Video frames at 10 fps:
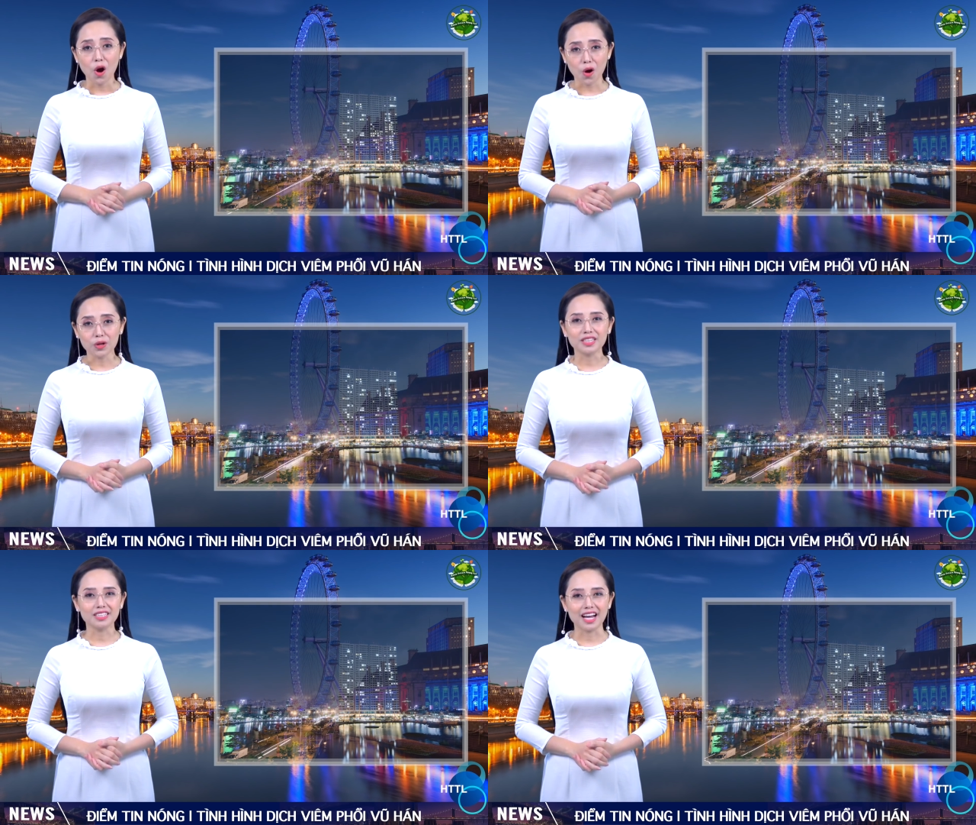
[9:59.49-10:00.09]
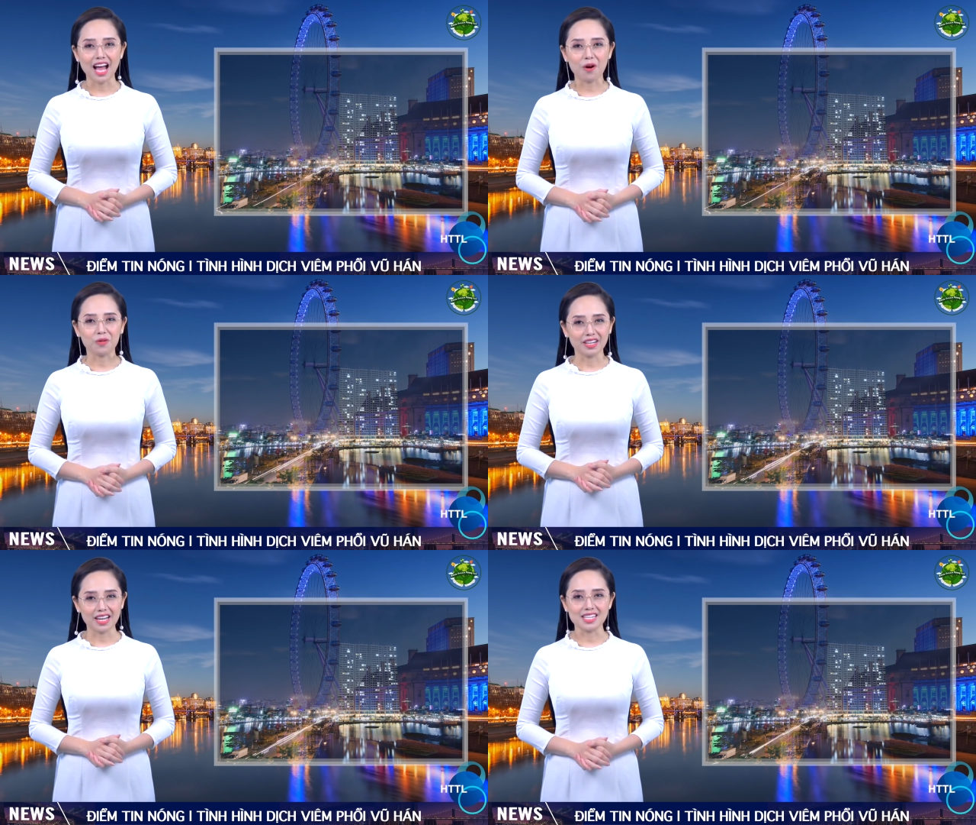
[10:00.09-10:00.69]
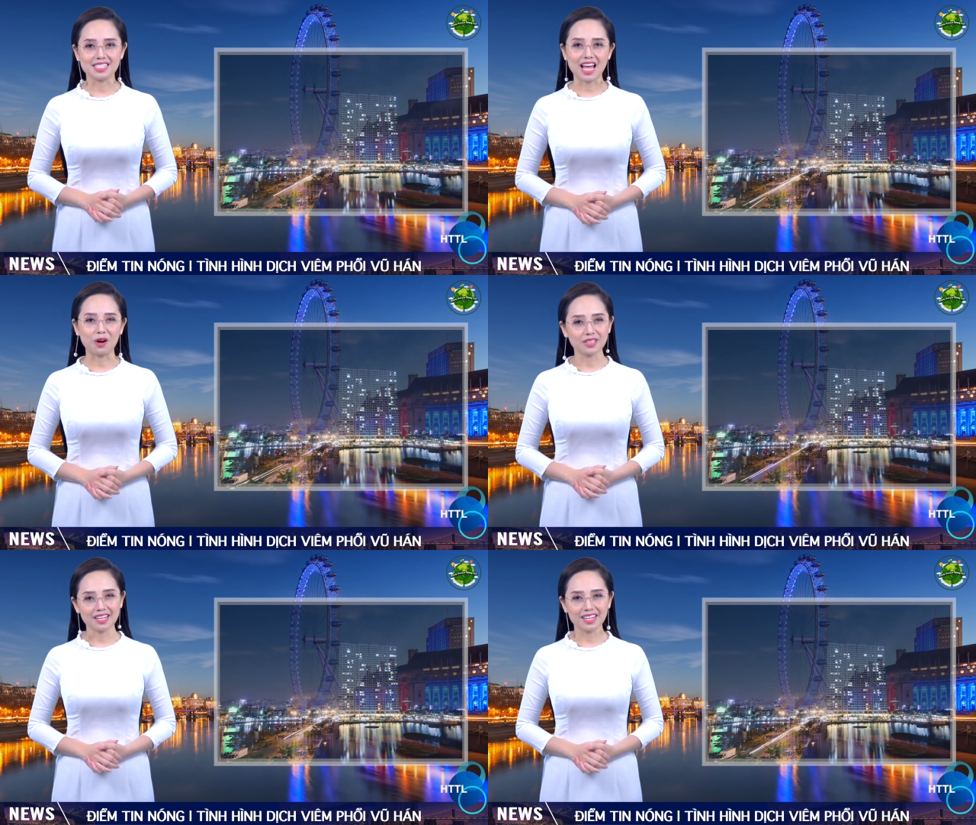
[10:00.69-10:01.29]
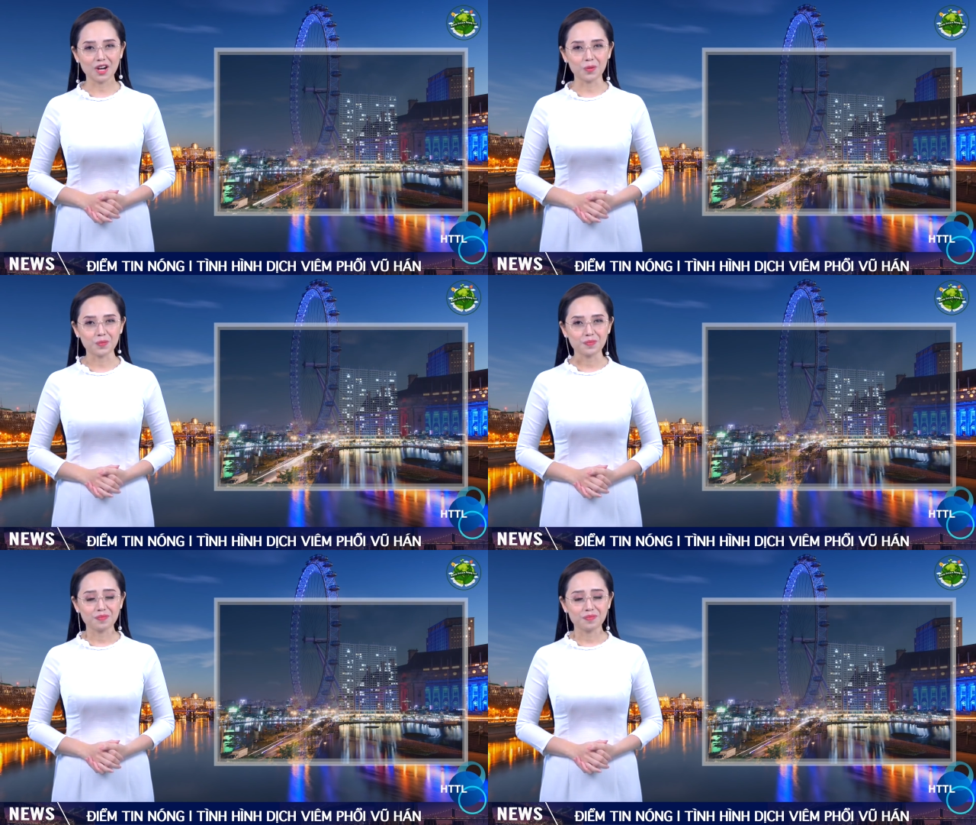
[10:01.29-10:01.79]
Ôi tự hào nghề giáo thân yêu!